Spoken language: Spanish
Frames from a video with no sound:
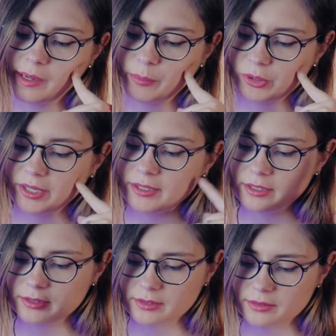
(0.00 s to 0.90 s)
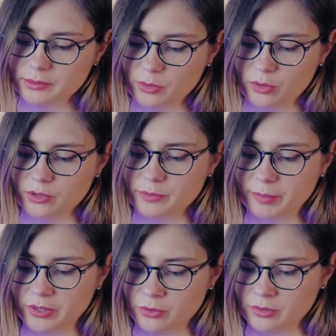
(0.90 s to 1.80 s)
Apurate es solo
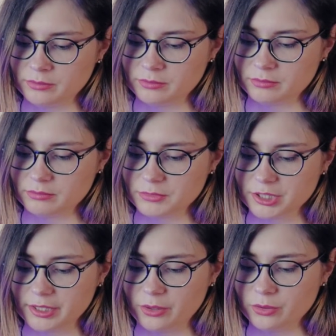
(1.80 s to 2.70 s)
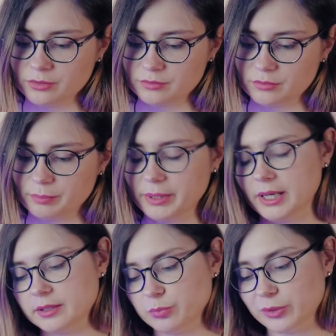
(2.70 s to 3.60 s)
español, creo.
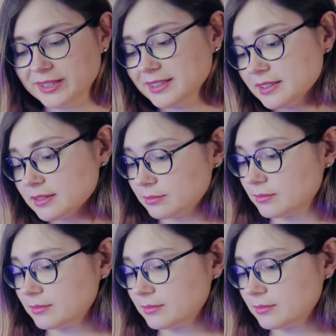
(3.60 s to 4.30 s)
Pilas pues.